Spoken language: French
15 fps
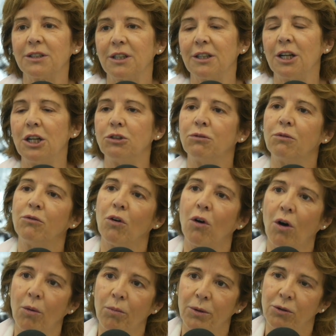c'était les Juifs
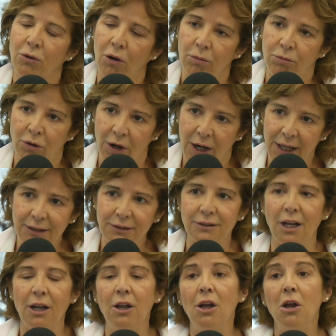d'Europe et d'Europe de l'Est.